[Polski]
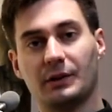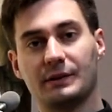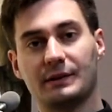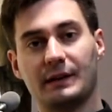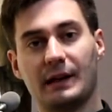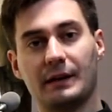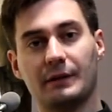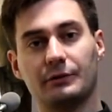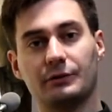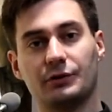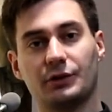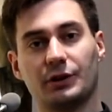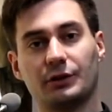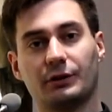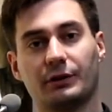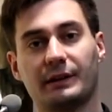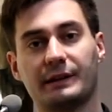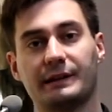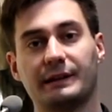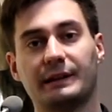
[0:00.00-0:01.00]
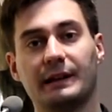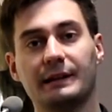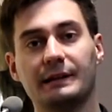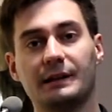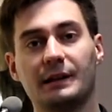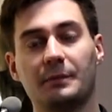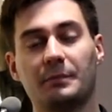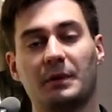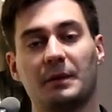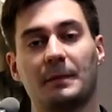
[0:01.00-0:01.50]
dostając się do
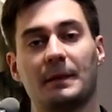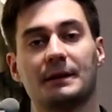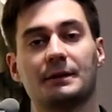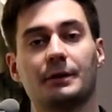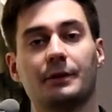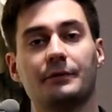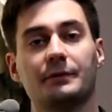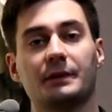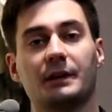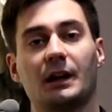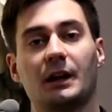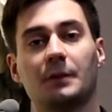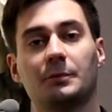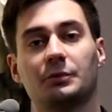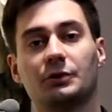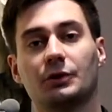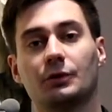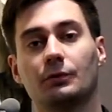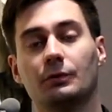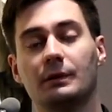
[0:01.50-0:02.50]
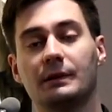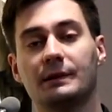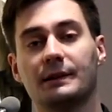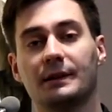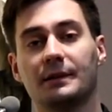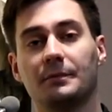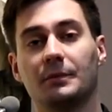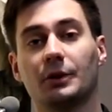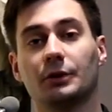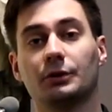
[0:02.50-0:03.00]
rezydencji prymasowskiej przy
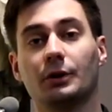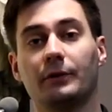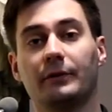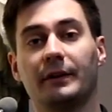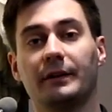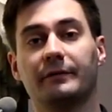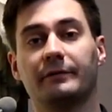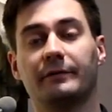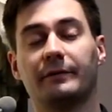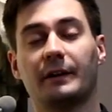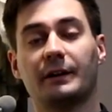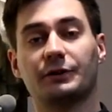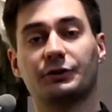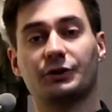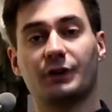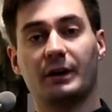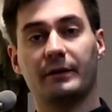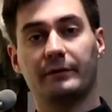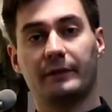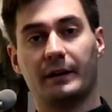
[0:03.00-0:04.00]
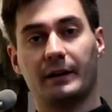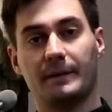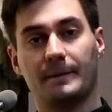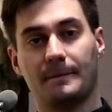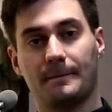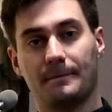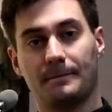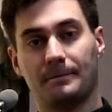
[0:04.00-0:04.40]
ulicy Miodowej w Warszawie,